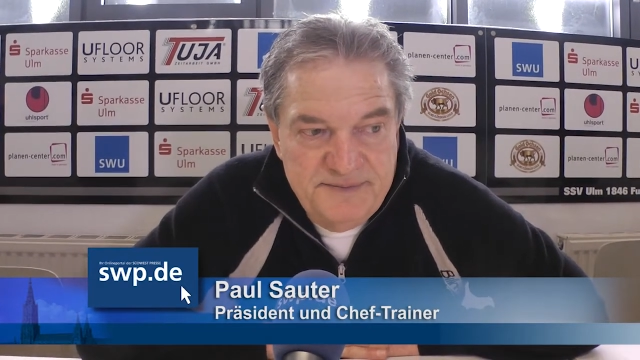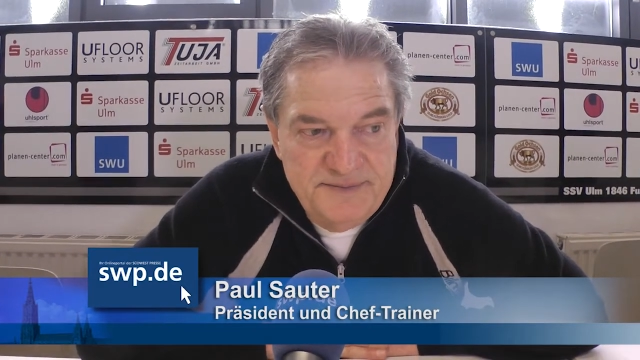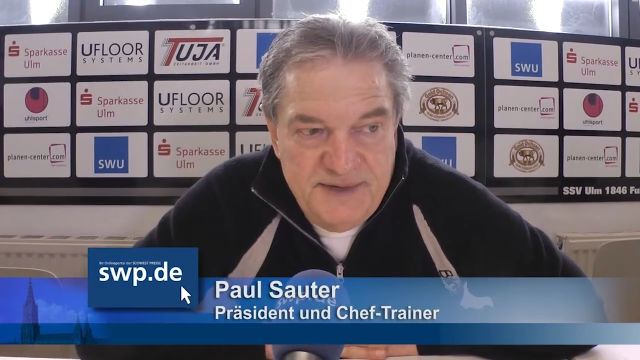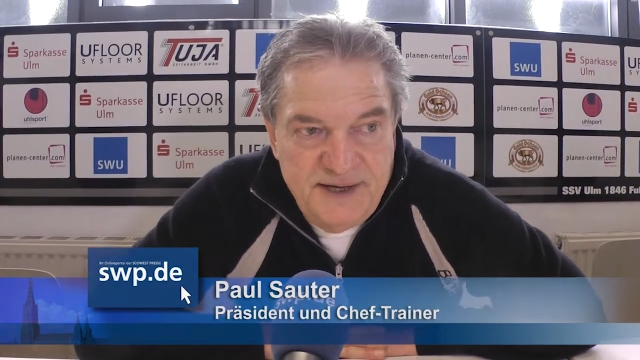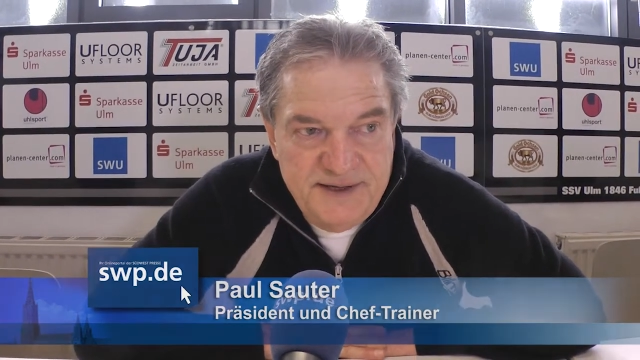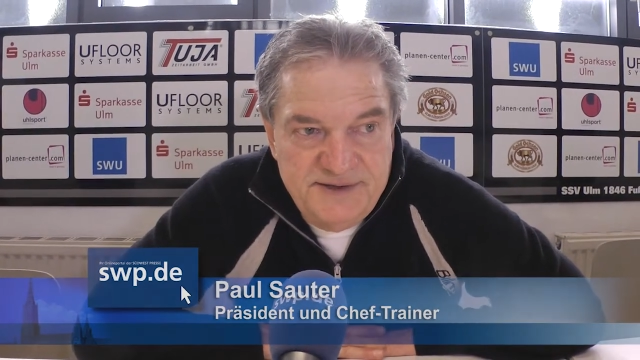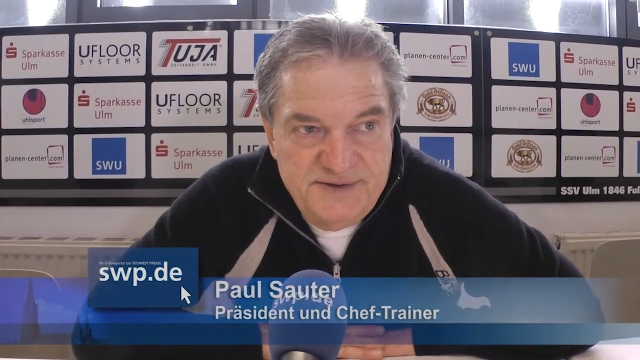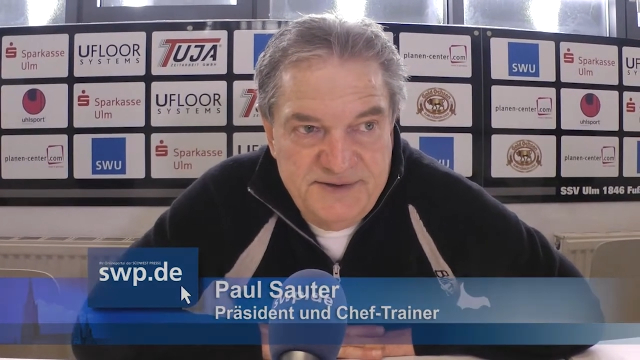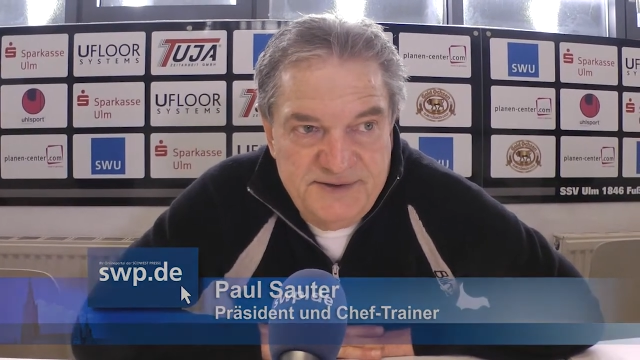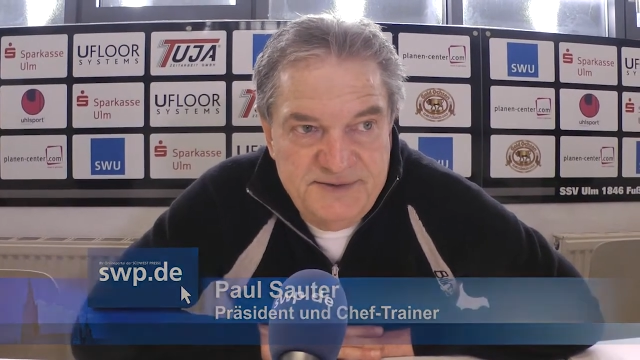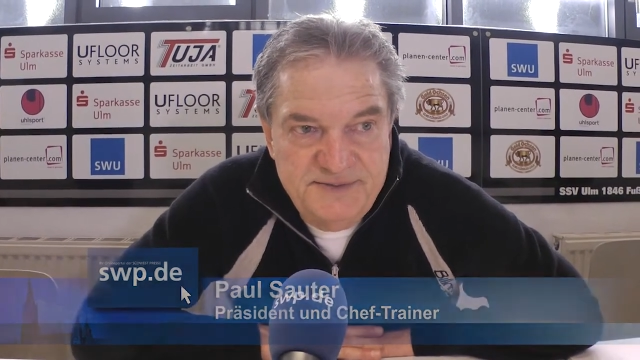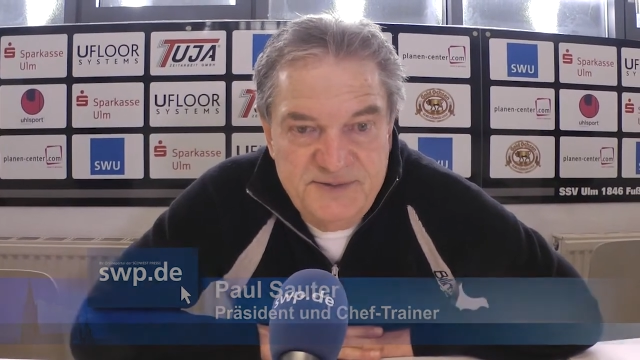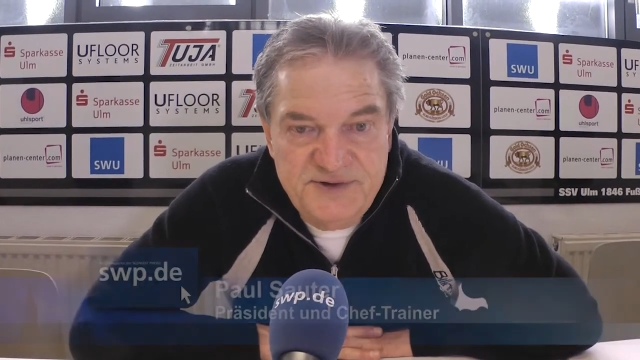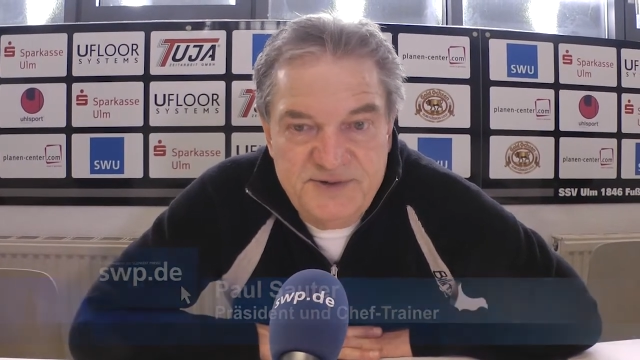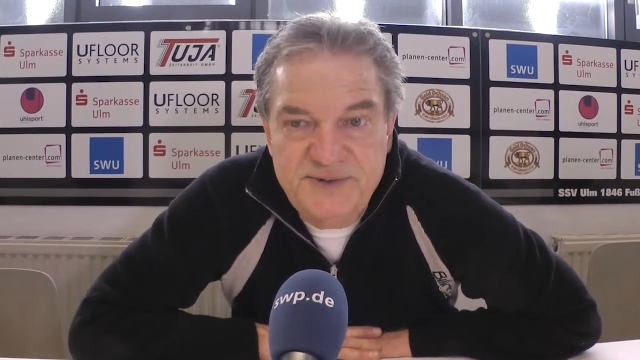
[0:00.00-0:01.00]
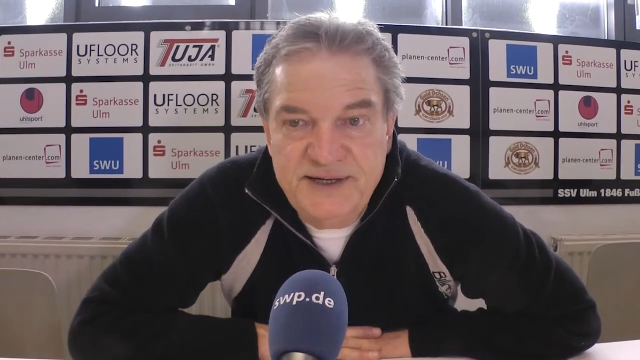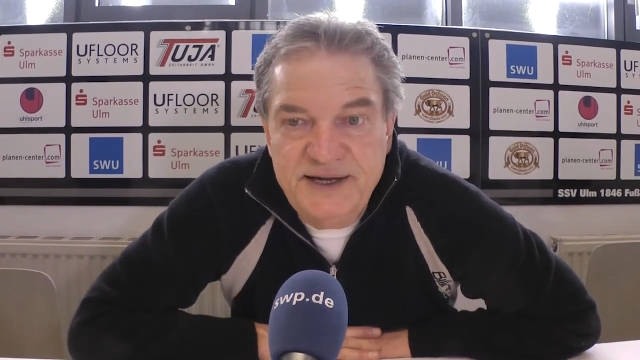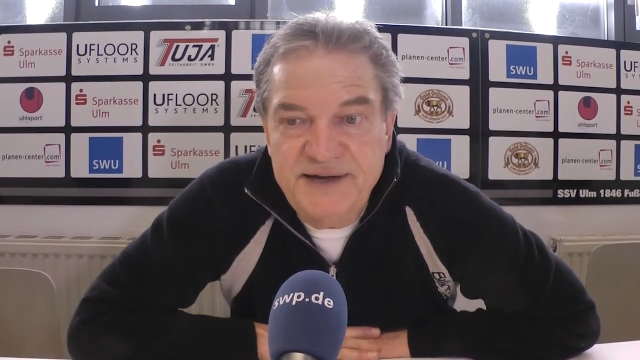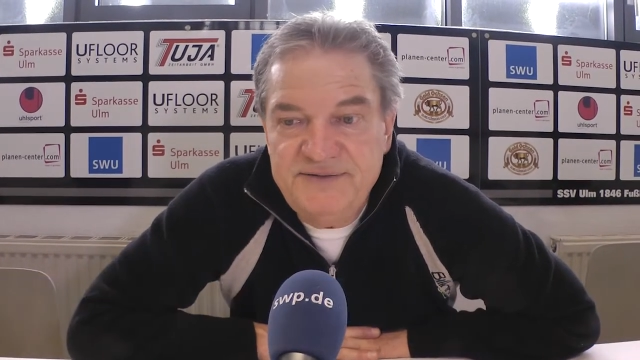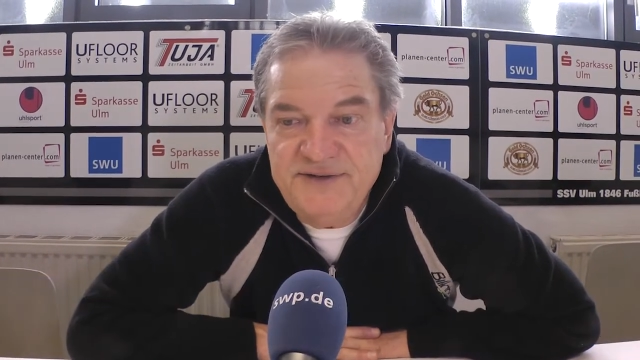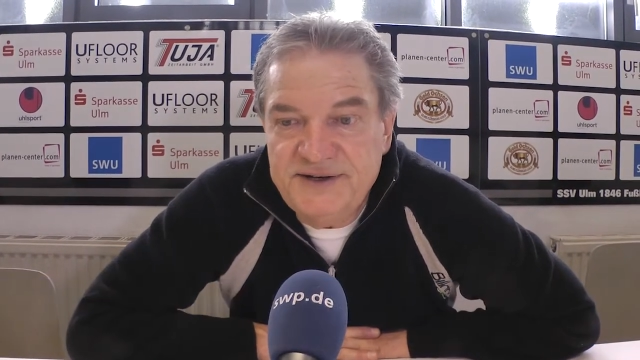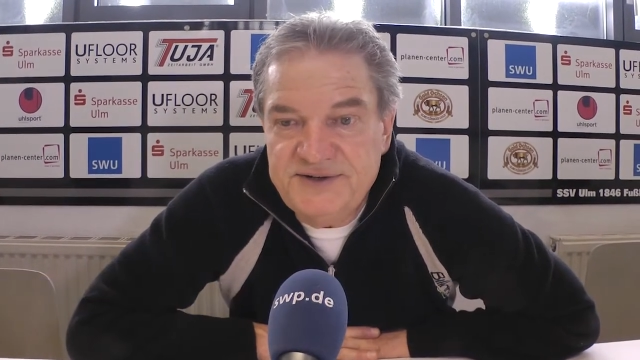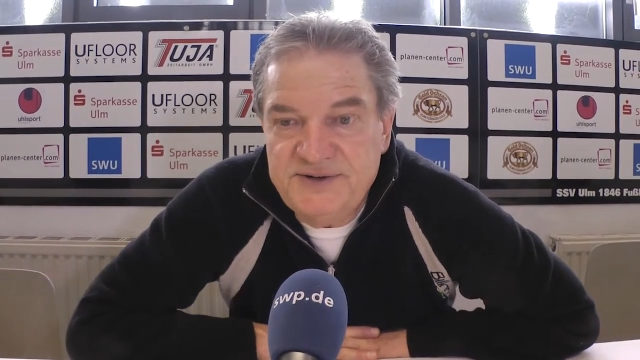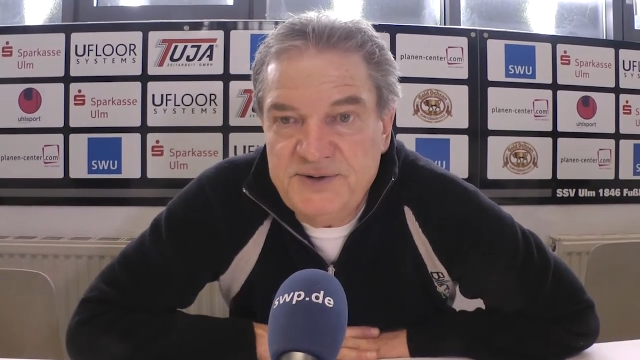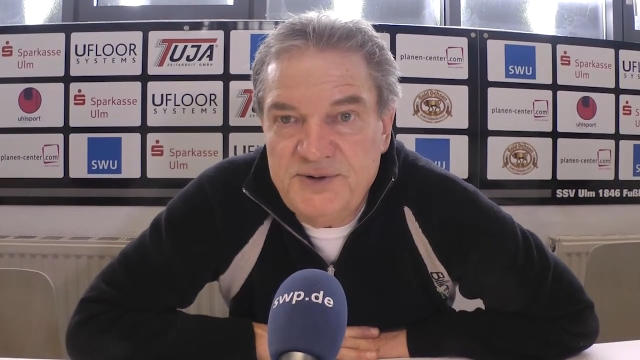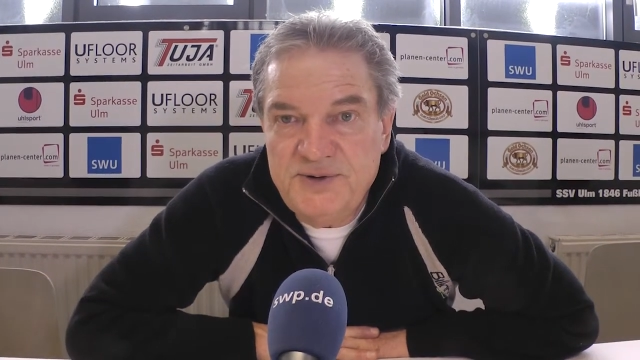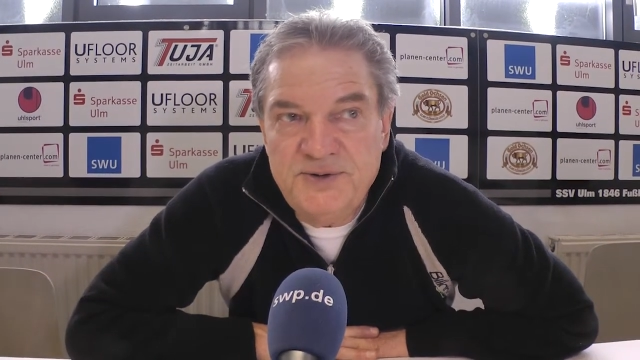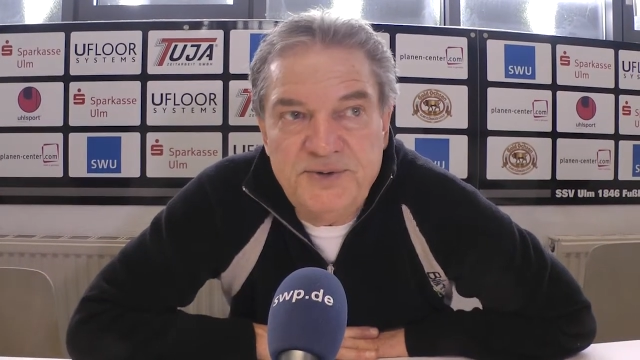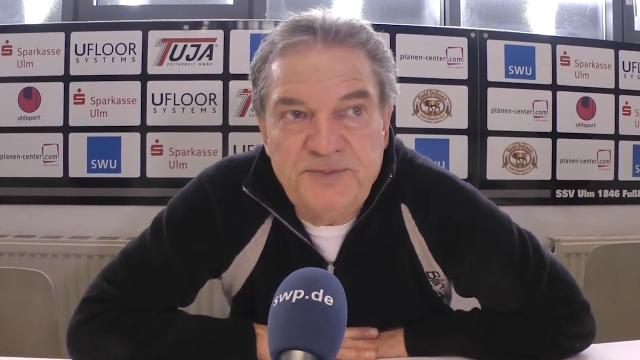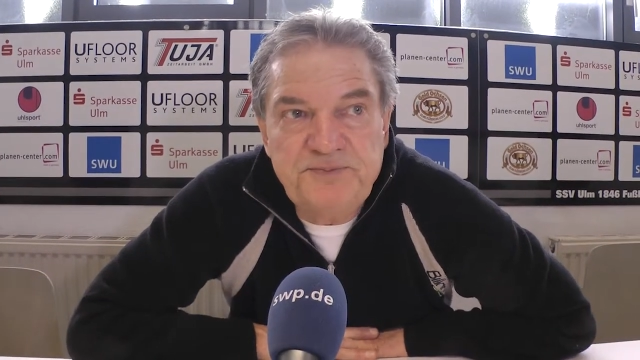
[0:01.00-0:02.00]
das muss man einfach
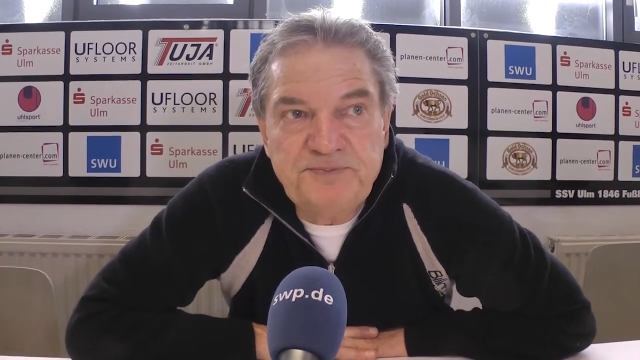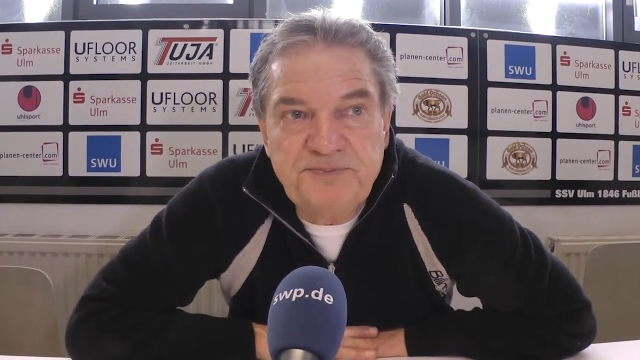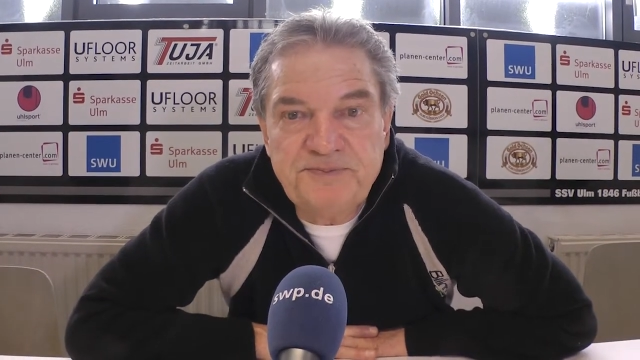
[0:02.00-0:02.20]
so